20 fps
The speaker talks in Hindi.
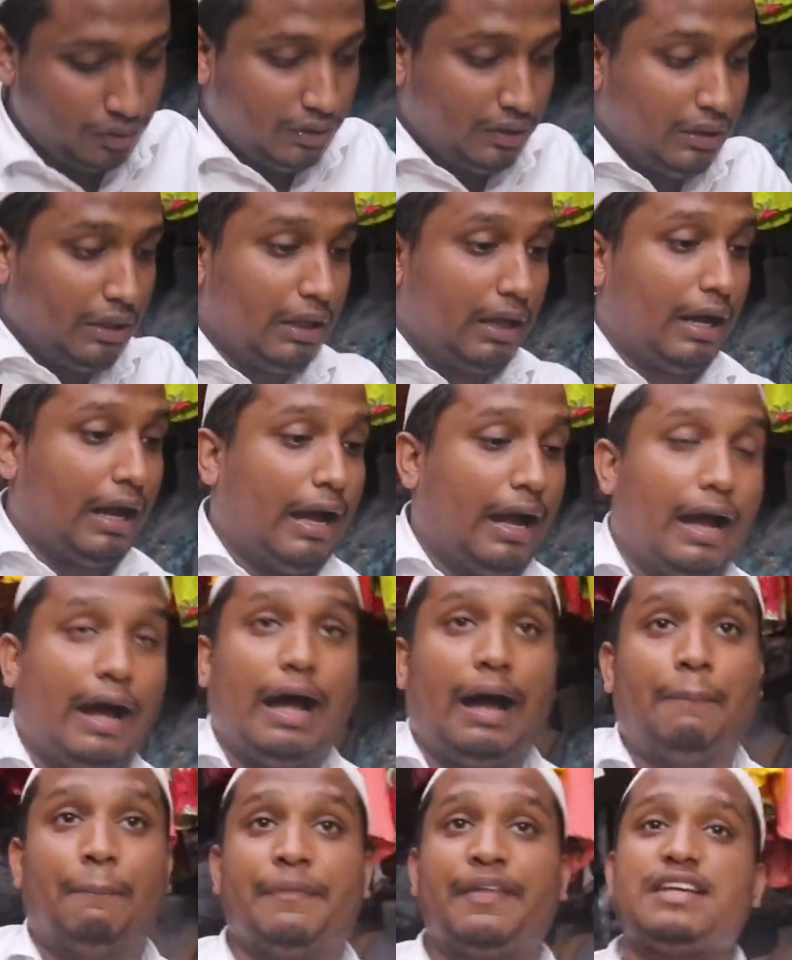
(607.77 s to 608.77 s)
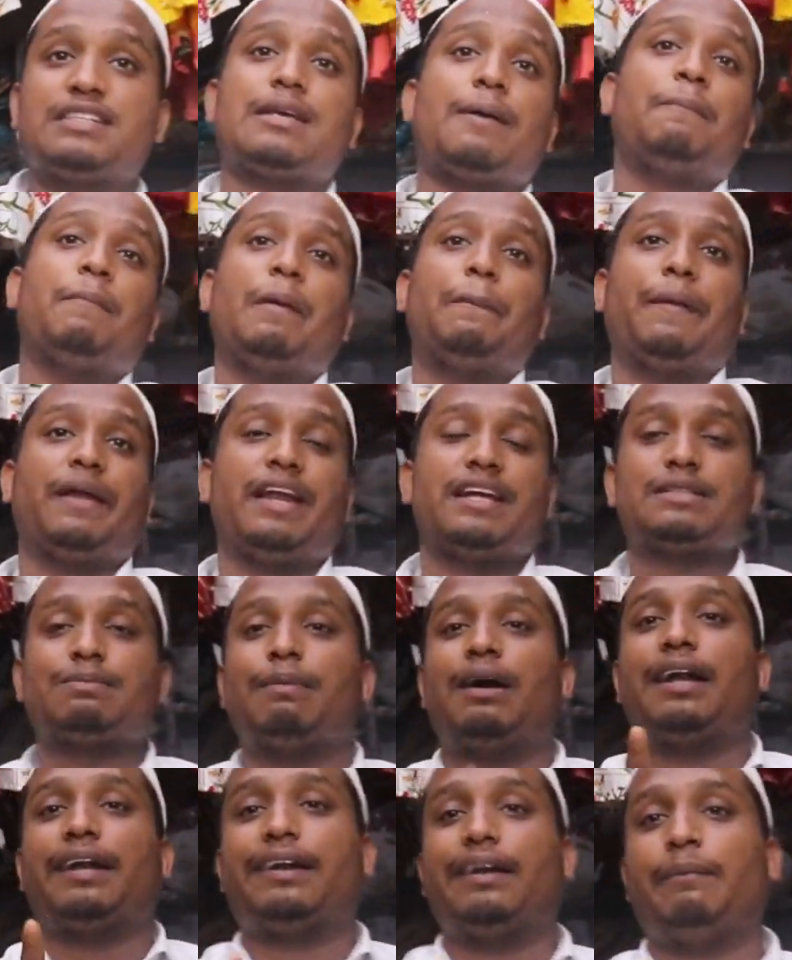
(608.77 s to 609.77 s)
दिखाते भैया हमने सब में पहले इस
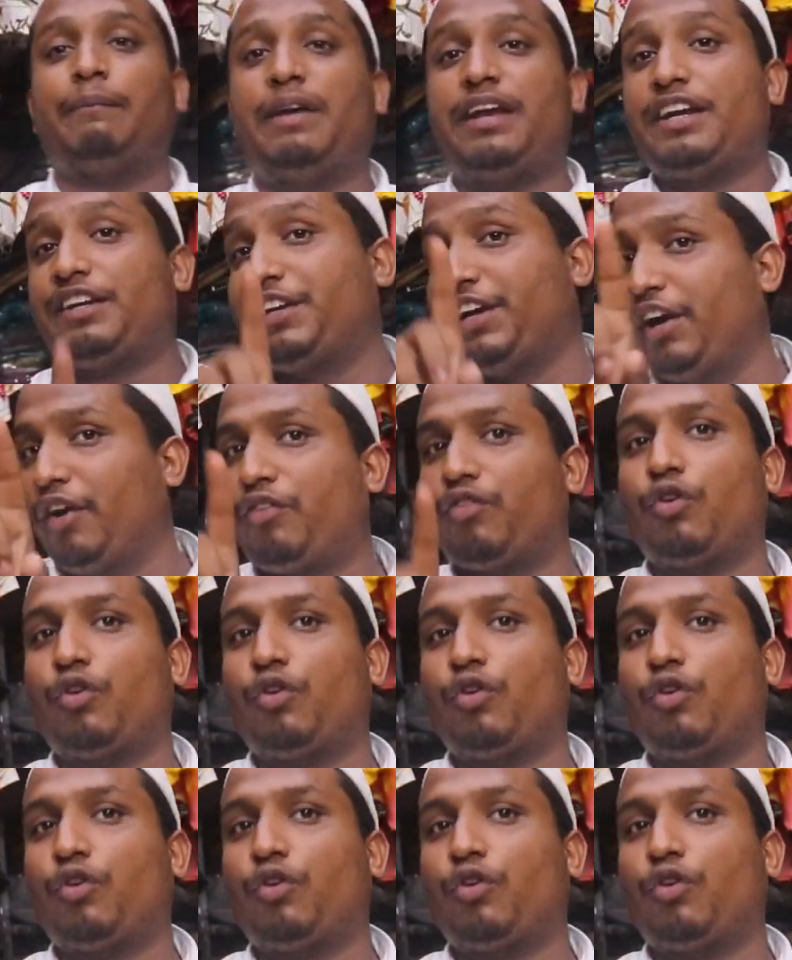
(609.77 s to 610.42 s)
मार्केट में एक डेढ़